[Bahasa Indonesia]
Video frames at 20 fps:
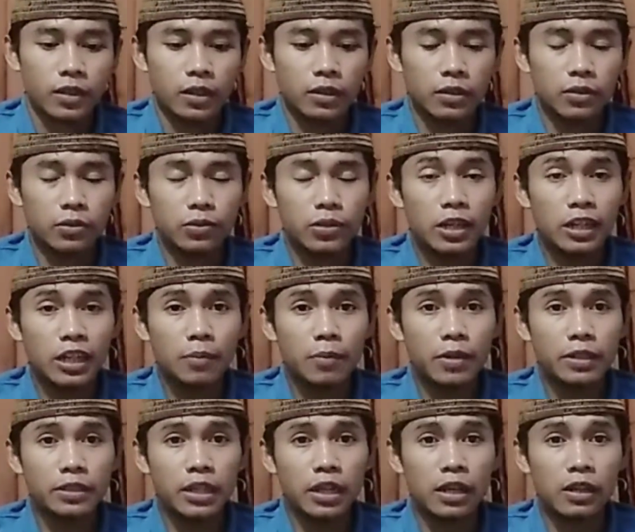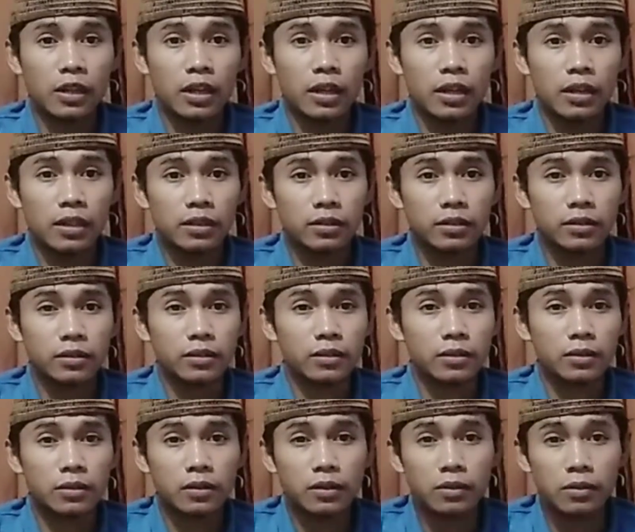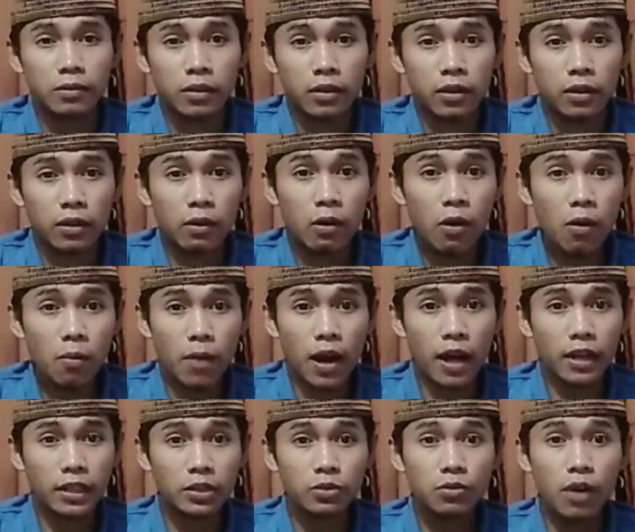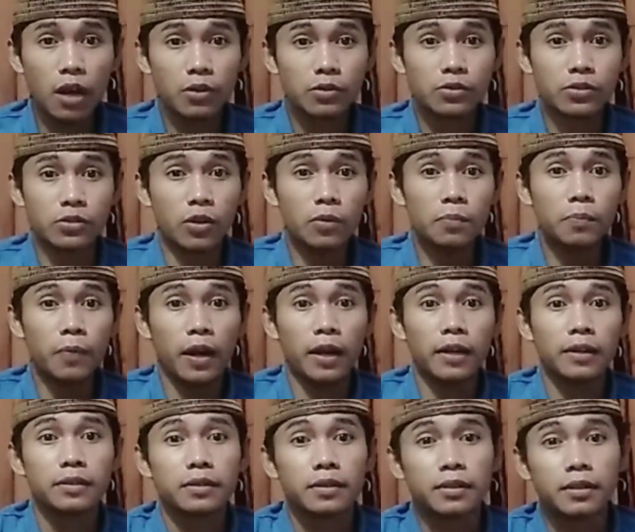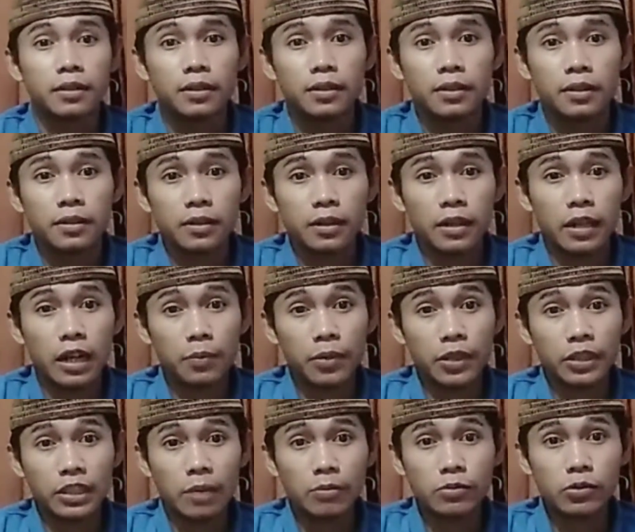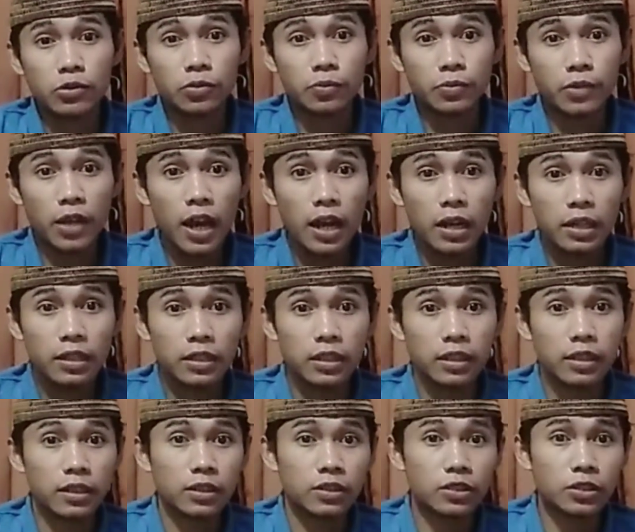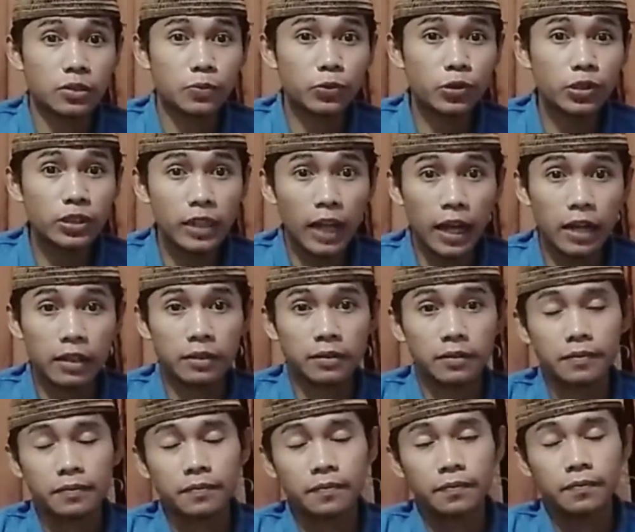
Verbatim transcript: itu yang namanya uh, khobar itu harus ropa di dalam kitab jurumiyah disebutkan